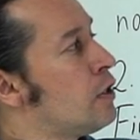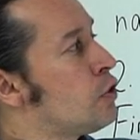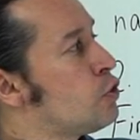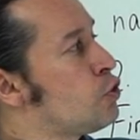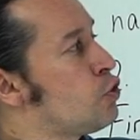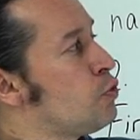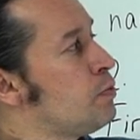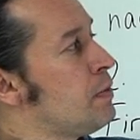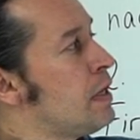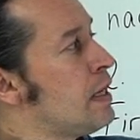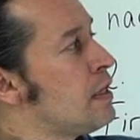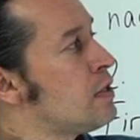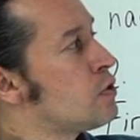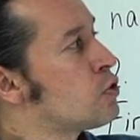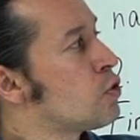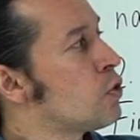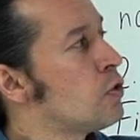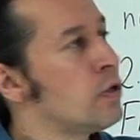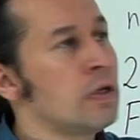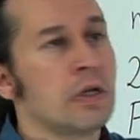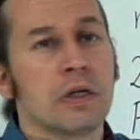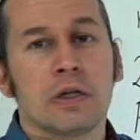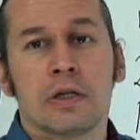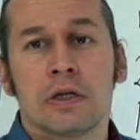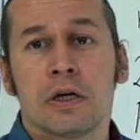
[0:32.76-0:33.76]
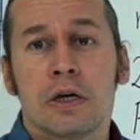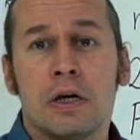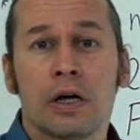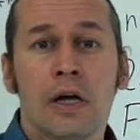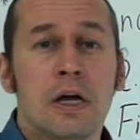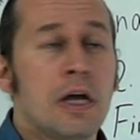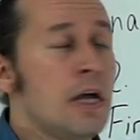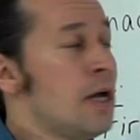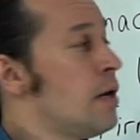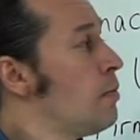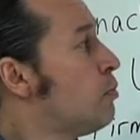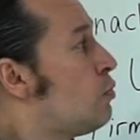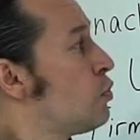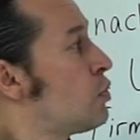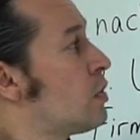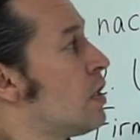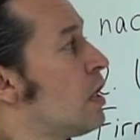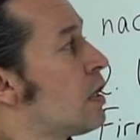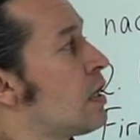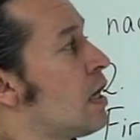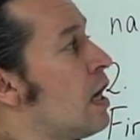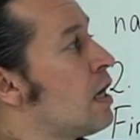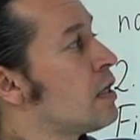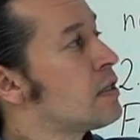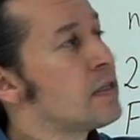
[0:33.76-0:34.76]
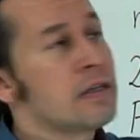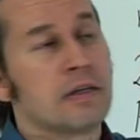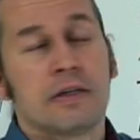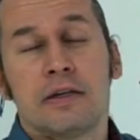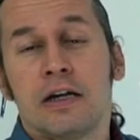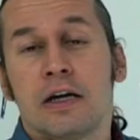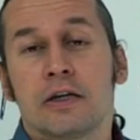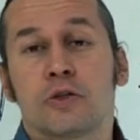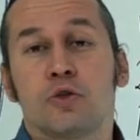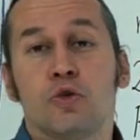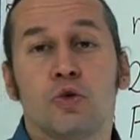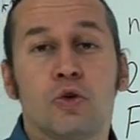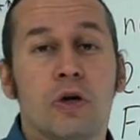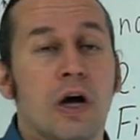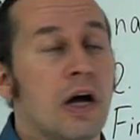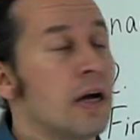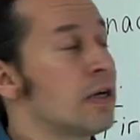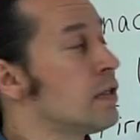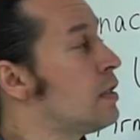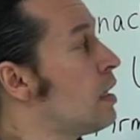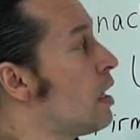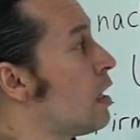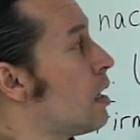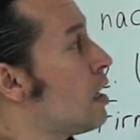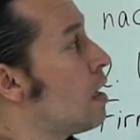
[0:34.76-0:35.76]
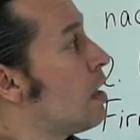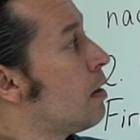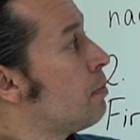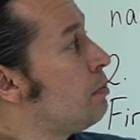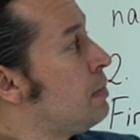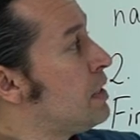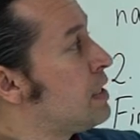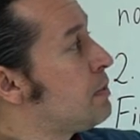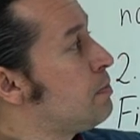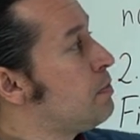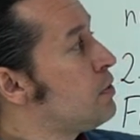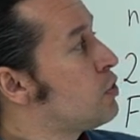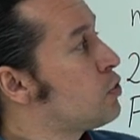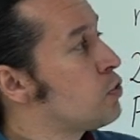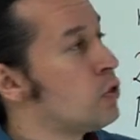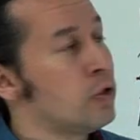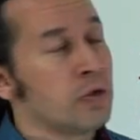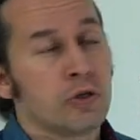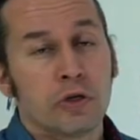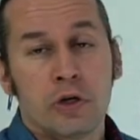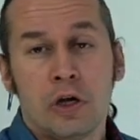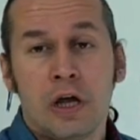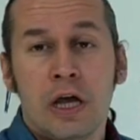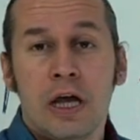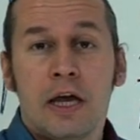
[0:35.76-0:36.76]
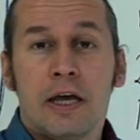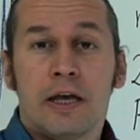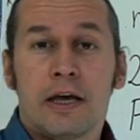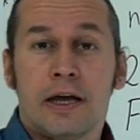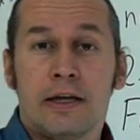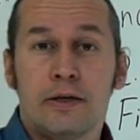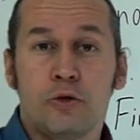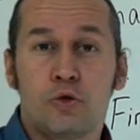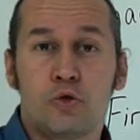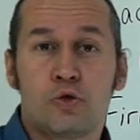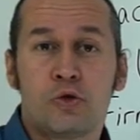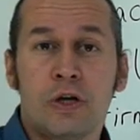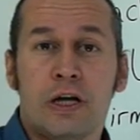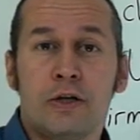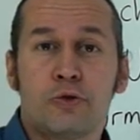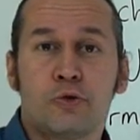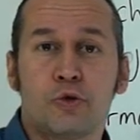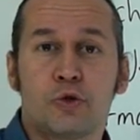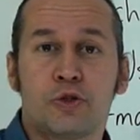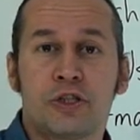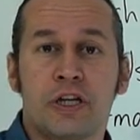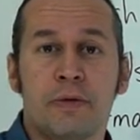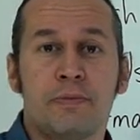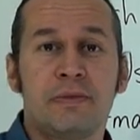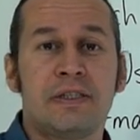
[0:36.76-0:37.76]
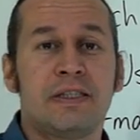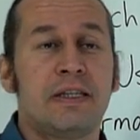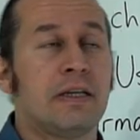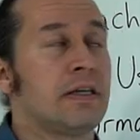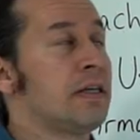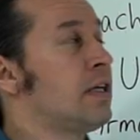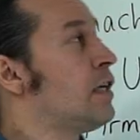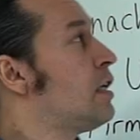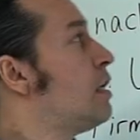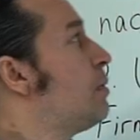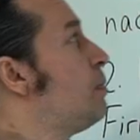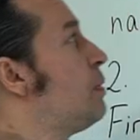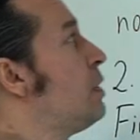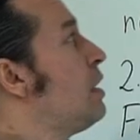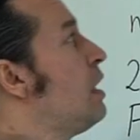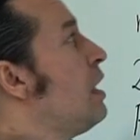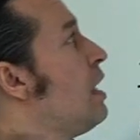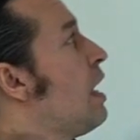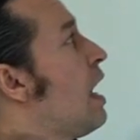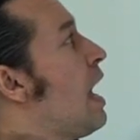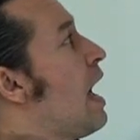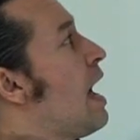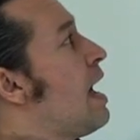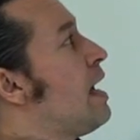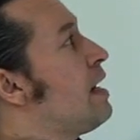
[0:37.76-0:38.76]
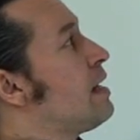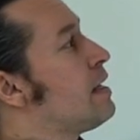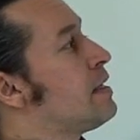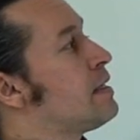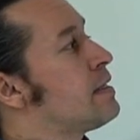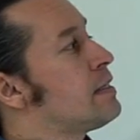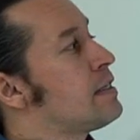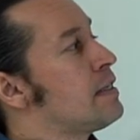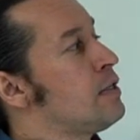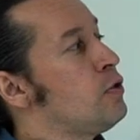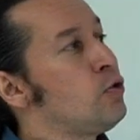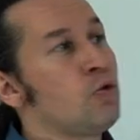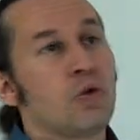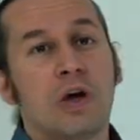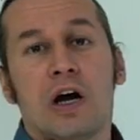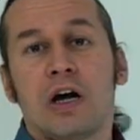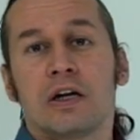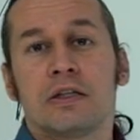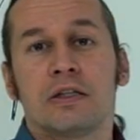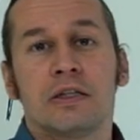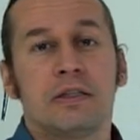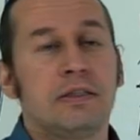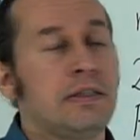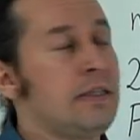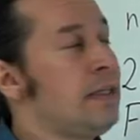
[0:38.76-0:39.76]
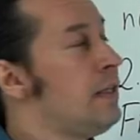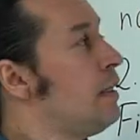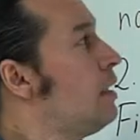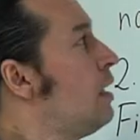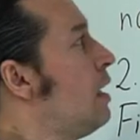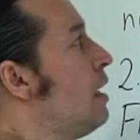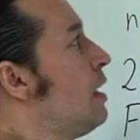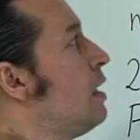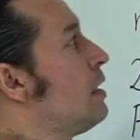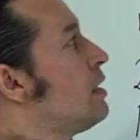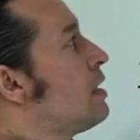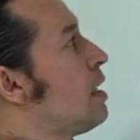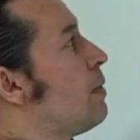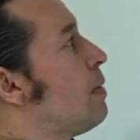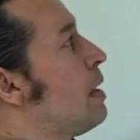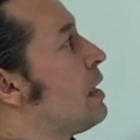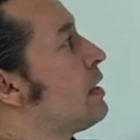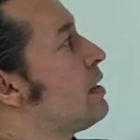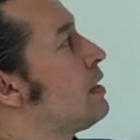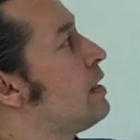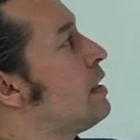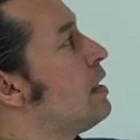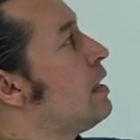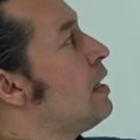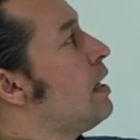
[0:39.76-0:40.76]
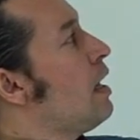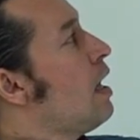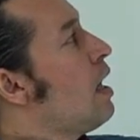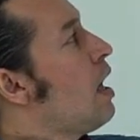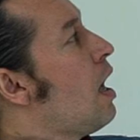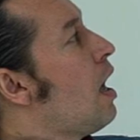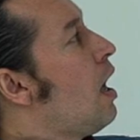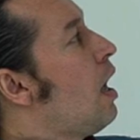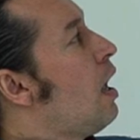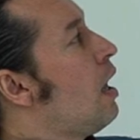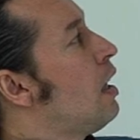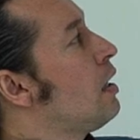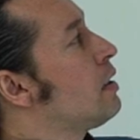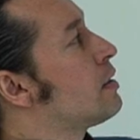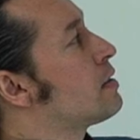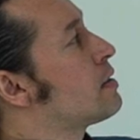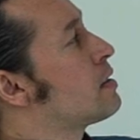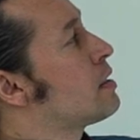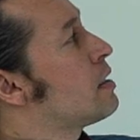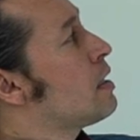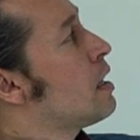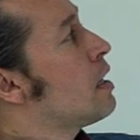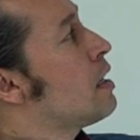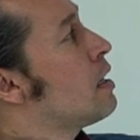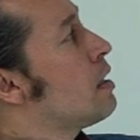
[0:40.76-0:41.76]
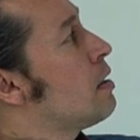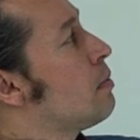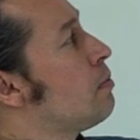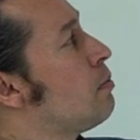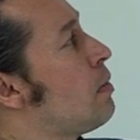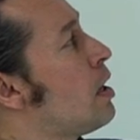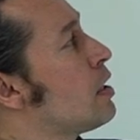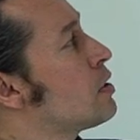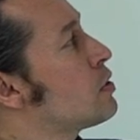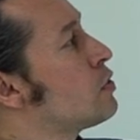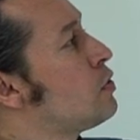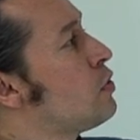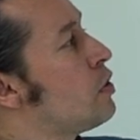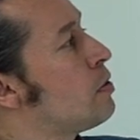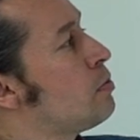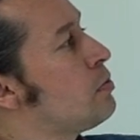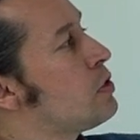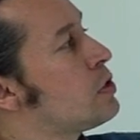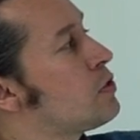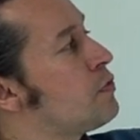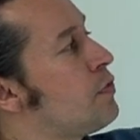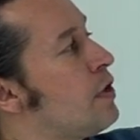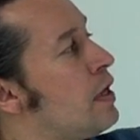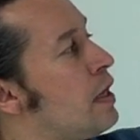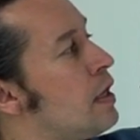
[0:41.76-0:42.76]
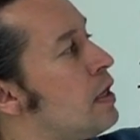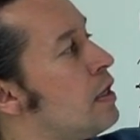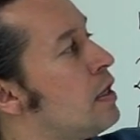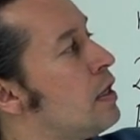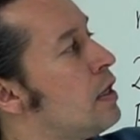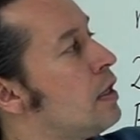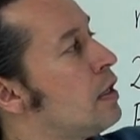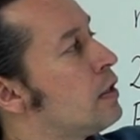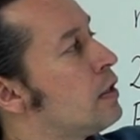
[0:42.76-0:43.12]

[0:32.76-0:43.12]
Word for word: e, cümlenin sonuna da mutlaka tırnak yukarıda bitmiş oluyor. Yani güzel Türkçemizdeki gibi her ikisi yukarıda değil. Demek ki altta başlıyormuş ve